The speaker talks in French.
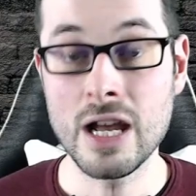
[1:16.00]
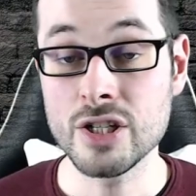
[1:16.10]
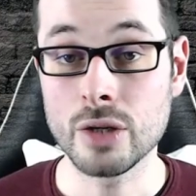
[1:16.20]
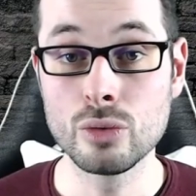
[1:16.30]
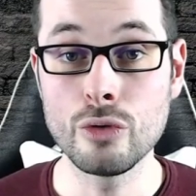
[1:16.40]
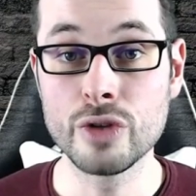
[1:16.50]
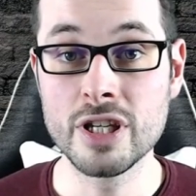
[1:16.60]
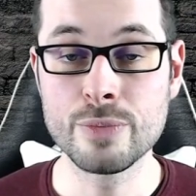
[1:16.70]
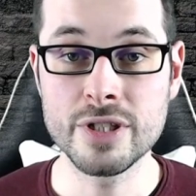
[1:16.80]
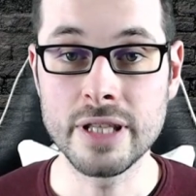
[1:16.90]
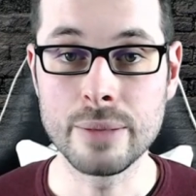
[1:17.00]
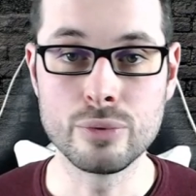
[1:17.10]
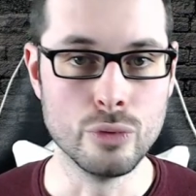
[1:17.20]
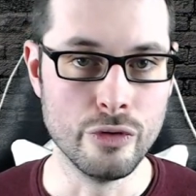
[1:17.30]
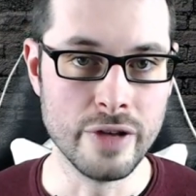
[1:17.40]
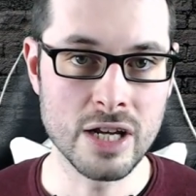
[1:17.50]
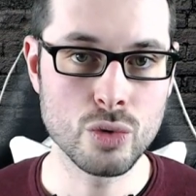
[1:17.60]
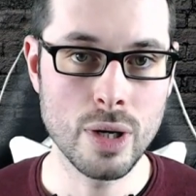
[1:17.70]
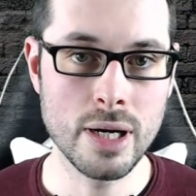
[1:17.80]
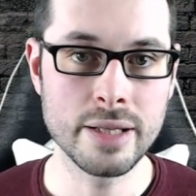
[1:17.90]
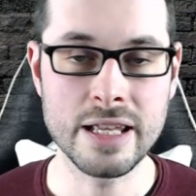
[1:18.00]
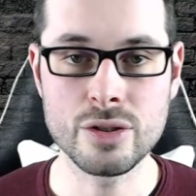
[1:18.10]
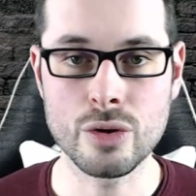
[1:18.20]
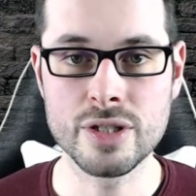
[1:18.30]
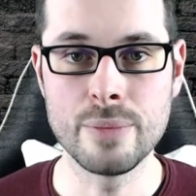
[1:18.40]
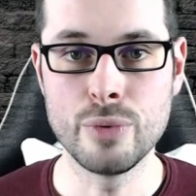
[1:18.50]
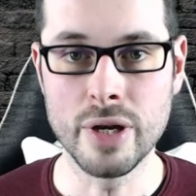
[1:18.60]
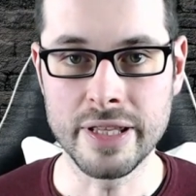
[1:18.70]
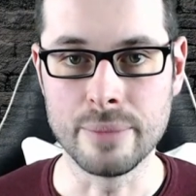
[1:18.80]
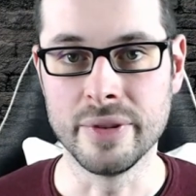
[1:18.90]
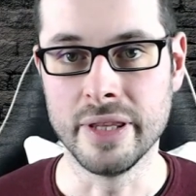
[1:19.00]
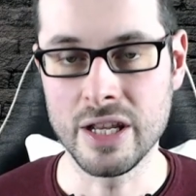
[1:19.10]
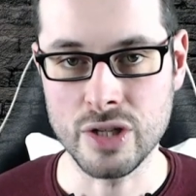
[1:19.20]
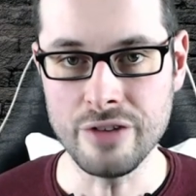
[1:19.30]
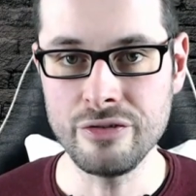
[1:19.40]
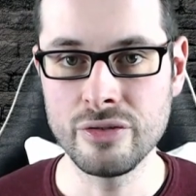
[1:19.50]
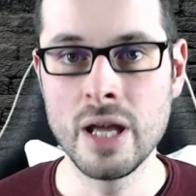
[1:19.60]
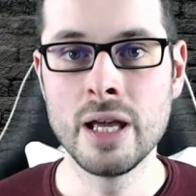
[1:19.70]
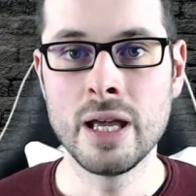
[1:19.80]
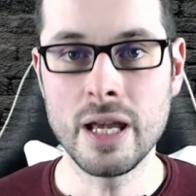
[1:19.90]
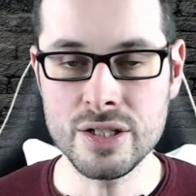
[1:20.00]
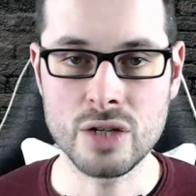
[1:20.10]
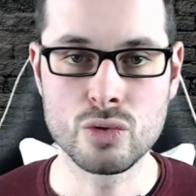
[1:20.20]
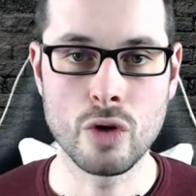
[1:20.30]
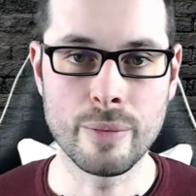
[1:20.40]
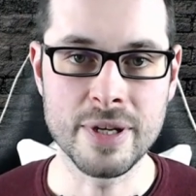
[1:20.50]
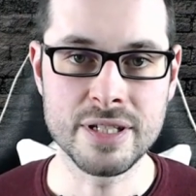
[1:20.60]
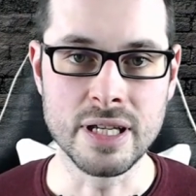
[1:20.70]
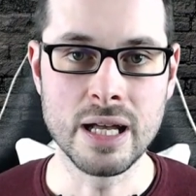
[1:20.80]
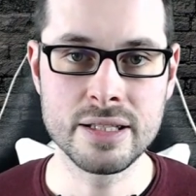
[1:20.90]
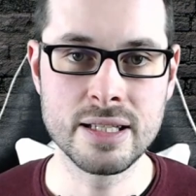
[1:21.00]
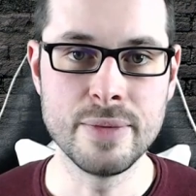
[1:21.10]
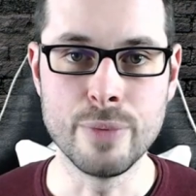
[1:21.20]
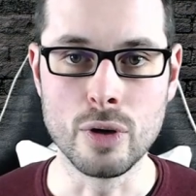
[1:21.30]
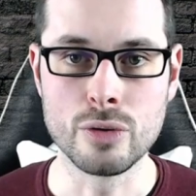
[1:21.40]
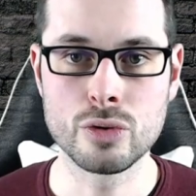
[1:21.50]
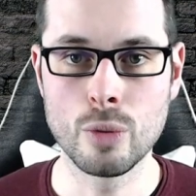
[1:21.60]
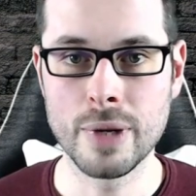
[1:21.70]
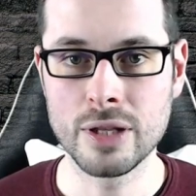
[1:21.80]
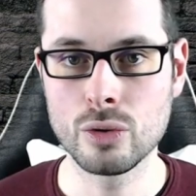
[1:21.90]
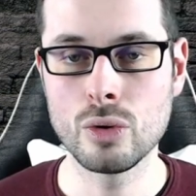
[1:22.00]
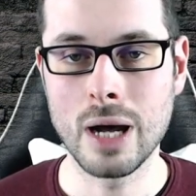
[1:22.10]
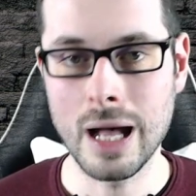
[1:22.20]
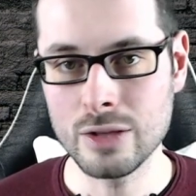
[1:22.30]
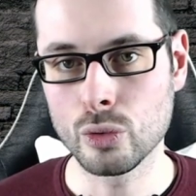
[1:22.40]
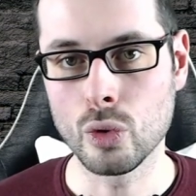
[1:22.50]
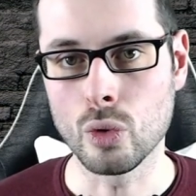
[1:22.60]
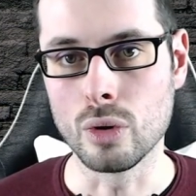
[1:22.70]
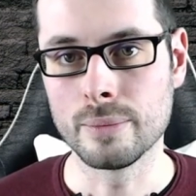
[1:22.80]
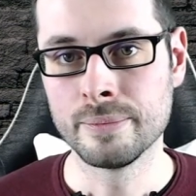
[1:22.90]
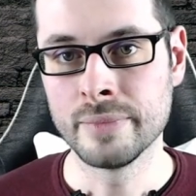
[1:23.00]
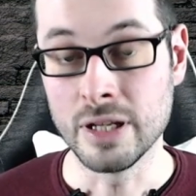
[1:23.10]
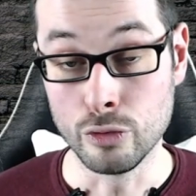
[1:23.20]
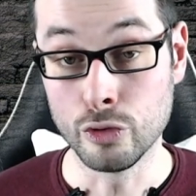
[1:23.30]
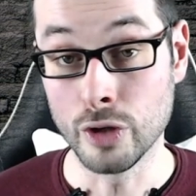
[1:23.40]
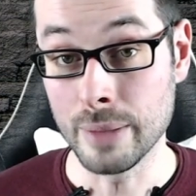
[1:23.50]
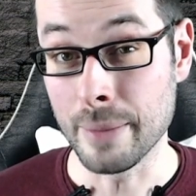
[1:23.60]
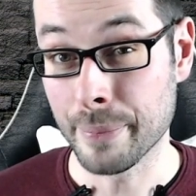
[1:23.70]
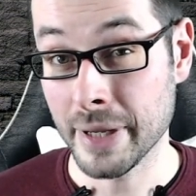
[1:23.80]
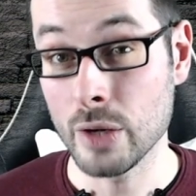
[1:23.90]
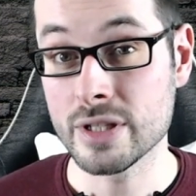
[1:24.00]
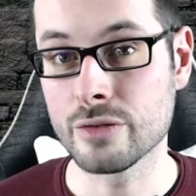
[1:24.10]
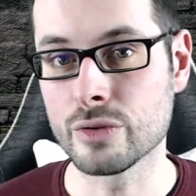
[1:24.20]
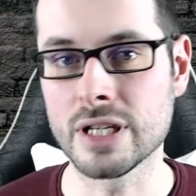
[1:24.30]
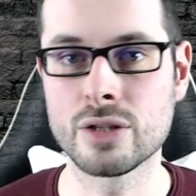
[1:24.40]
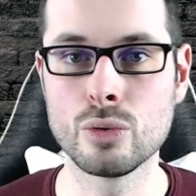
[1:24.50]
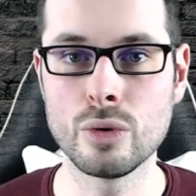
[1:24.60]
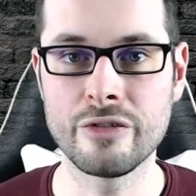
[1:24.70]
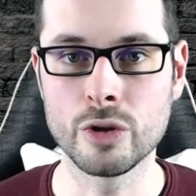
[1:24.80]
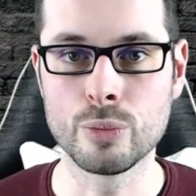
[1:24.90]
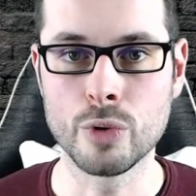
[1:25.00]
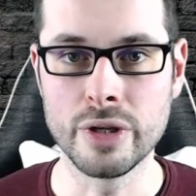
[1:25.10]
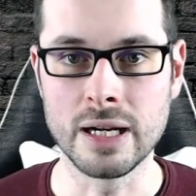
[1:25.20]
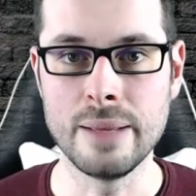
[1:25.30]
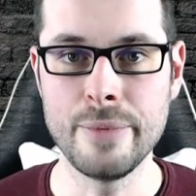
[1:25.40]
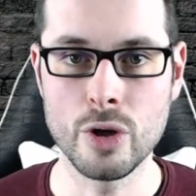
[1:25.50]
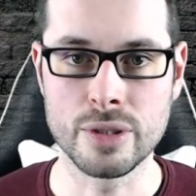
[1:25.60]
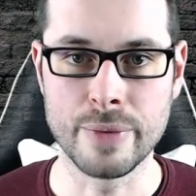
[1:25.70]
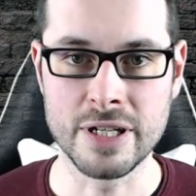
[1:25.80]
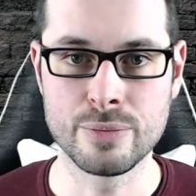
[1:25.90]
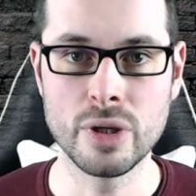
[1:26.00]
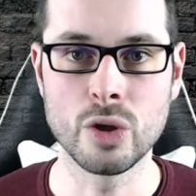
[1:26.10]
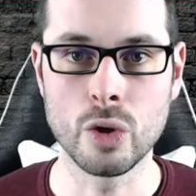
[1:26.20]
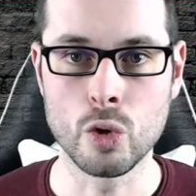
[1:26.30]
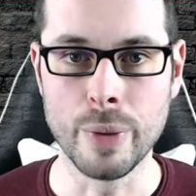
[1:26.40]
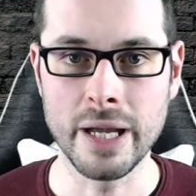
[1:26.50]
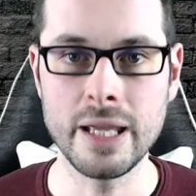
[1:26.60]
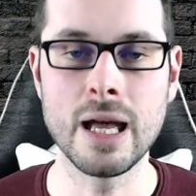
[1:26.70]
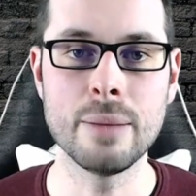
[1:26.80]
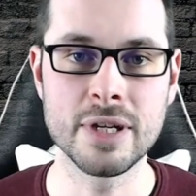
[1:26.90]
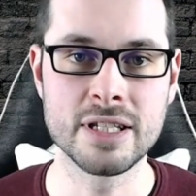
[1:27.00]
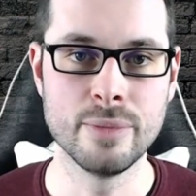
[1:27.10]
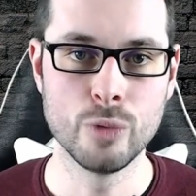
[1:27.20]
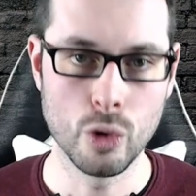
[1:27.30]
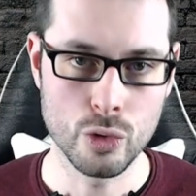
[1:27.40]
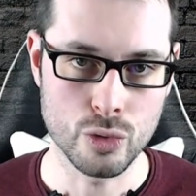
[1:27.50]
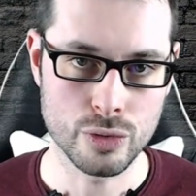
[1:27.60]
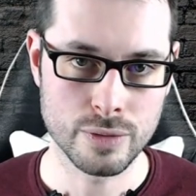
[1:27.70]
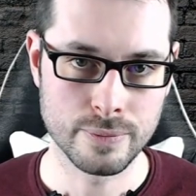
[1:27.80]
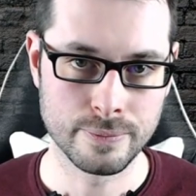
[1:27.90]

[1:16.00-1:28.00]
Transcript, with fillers: chaque tour, vous disposez d'un pool de villageois, d'un sorcier puis à terme d'un chef, et chaque joueur va placer un de ses sur le plateau à tour de rôle. Il vous faudra bien prioriser vos actions afin d'obtenir les meilleurs emplacements et de récupérer un maximum de ressources.